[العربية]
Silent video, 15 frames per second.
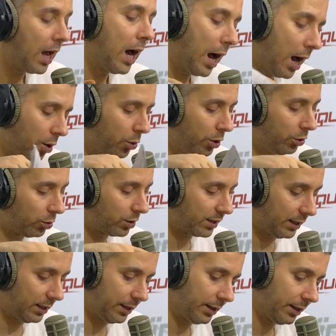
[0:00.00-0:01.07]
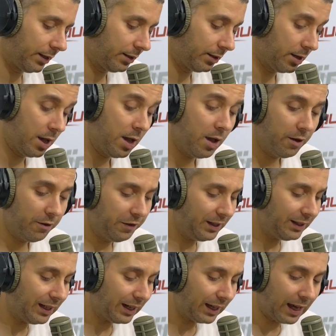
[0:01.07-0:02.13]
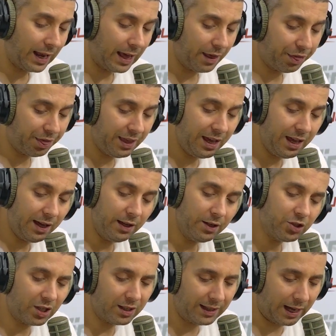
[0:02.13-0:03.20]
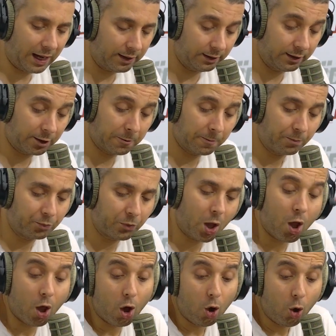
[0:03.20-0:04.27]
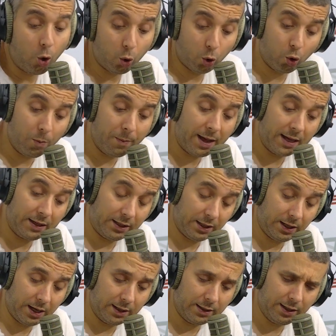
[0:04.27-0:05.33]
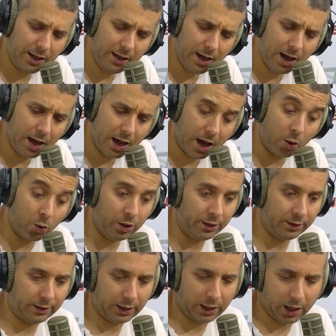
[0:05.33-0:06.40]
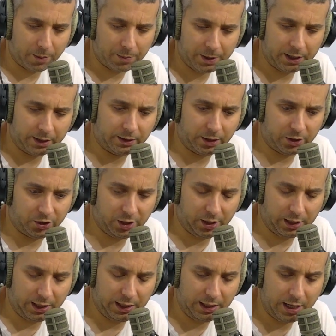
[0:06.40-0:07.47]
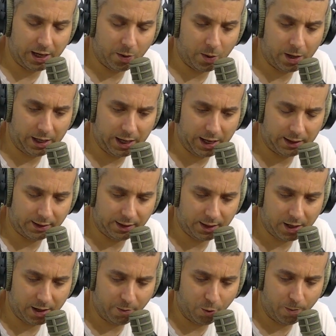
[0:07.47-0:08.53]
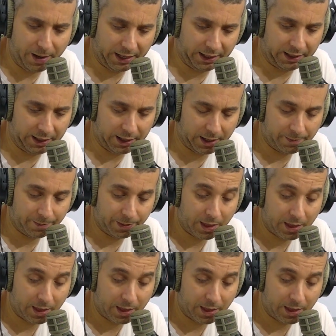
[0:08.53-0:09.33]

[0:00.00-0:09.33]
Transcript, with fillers: ها وين وصلنا في تلك الأثناء شد عندك حكومة سياسية أو انتخابات تشريعية ورئاسية مبكرة